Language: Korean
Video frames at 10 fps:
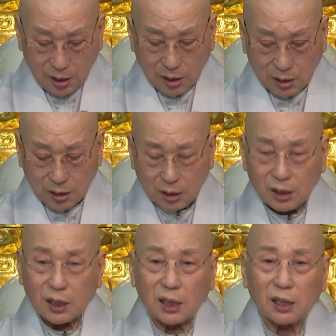어,
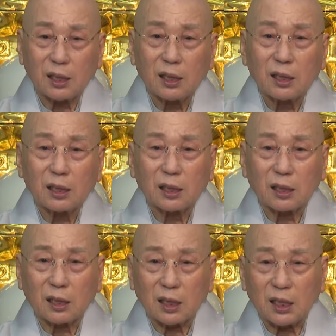이렇게
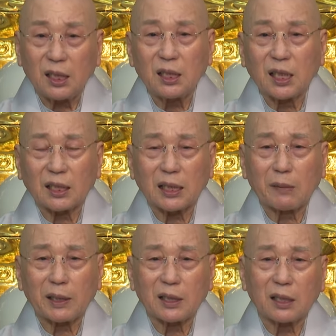예, 이인이라는
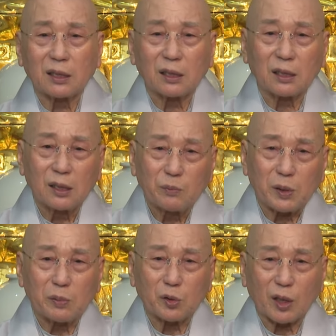사람한테 이제
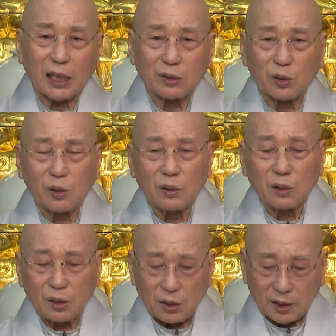빌붙어
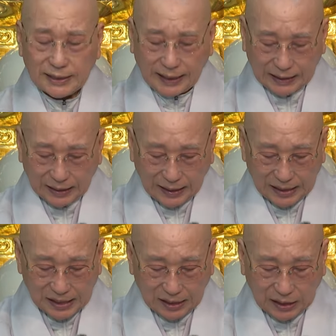가지고 어, 작당을
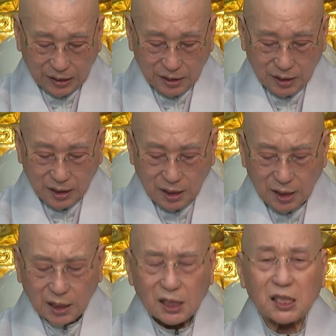하기 시작해요.
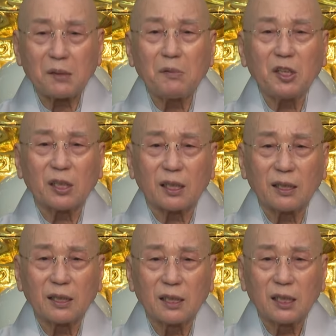이게
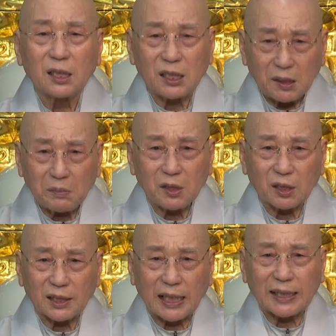심지어
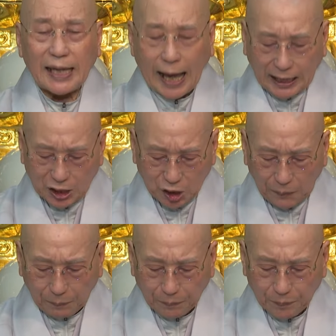심지어 자기
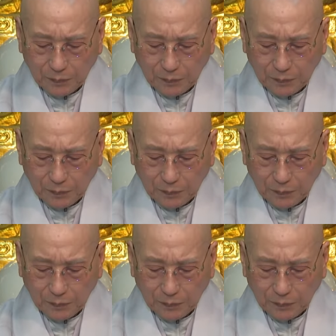애첩